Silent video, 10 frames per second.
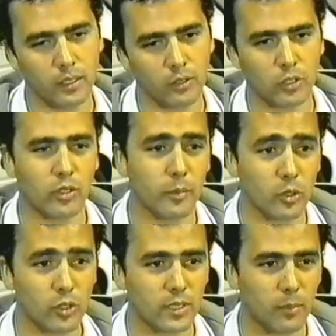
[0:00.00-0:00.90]
E nós
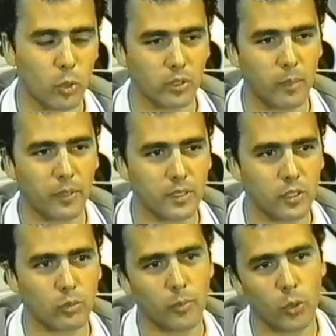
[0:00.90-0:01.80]
tivemos notícia há pouco tempo que
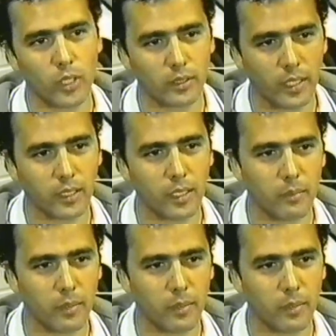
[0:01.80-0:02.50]
existe uma Miura até na